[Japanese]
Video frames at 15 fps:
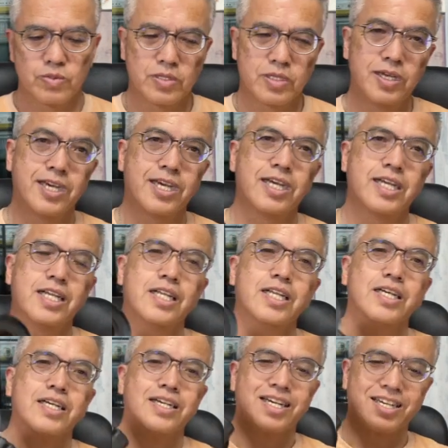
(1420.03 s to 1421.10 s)
で
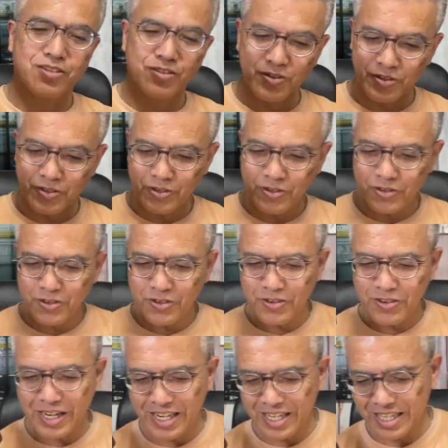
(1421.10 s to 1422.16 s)
ここ
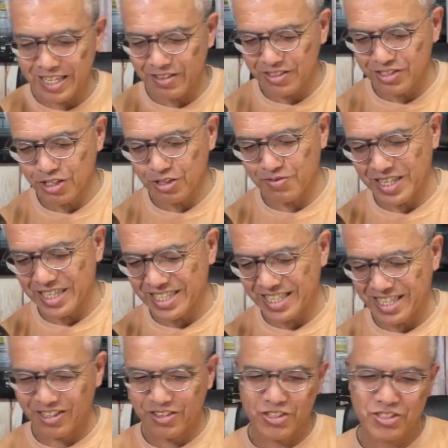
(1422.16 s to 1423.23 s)
はね、ちょっと皆さ
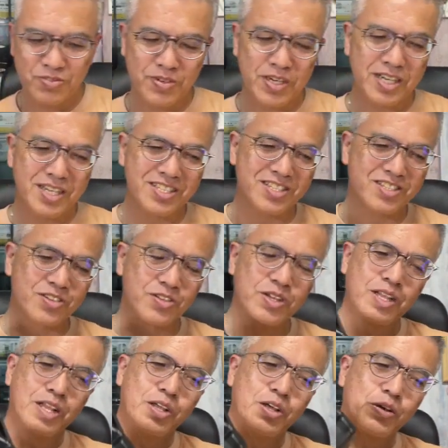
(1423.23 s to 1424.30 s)
んにご質問なんですけど、
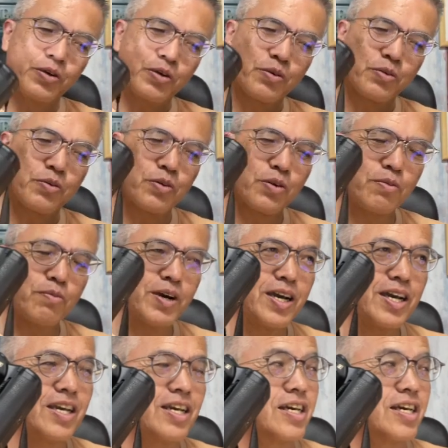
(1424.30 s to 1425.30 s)
この場合